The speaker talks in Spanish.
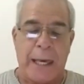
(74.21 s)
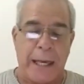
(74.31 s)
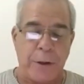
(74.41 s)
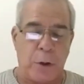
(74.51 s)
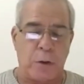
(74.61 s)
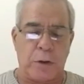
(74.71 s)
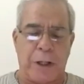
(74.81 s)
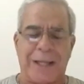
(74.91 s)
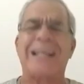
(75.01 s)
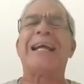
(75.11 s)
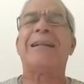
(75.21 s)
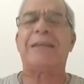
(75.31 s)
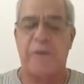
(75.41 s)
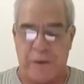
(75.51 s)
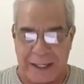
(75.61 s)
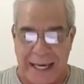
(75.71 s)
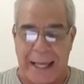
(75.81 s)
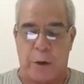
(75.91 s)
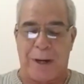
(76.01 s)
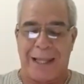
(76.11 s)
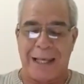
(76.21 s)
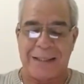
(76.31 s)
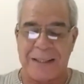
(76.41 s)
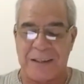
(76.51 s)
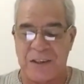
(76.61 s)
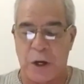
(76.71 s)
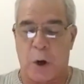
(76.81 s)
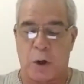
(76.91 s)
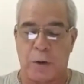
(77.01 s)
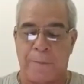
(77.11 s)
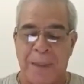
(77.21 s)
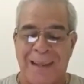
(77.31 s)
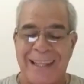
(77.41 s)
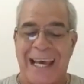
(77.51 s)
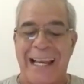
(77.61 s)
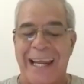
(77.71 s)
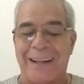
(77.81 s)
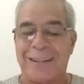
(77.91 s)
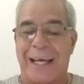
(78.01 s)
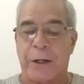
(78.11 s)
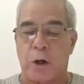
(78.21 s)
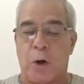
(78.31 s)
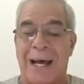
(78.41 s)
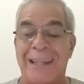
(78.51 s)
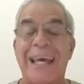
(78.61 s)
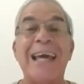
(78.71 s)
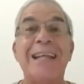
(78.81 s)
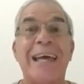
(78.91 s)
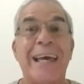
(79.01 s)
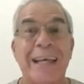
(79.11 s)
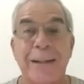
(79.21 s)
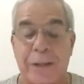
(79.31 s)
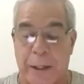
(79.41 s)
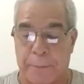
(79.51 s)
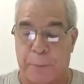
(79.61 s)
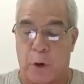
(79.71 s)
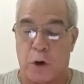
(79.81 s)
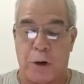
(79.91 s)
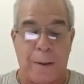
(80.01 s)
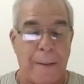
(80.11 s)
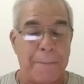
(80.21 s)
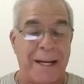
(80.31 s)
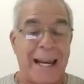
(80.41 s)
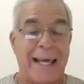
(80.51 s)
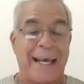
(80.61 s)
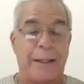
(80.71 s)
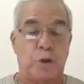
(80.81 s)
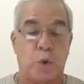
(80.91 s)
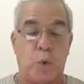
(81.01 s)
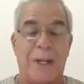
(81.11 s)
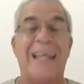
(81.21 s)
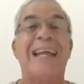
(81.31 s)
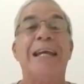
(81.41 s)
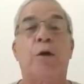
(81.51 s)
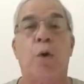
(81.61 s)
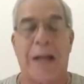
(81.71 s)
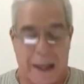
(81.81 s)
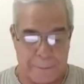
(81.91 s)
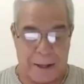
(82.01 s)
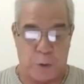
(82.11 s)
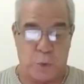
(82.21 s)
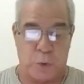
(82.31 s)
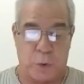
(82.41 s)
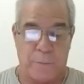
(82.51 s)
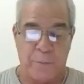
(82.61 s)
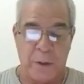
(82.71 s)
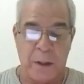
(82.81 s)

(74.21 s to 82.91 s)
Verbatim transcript: Ellos ratificaron la decisión de alerta roja de, en Interpol para la captura de Nicolás Maduro.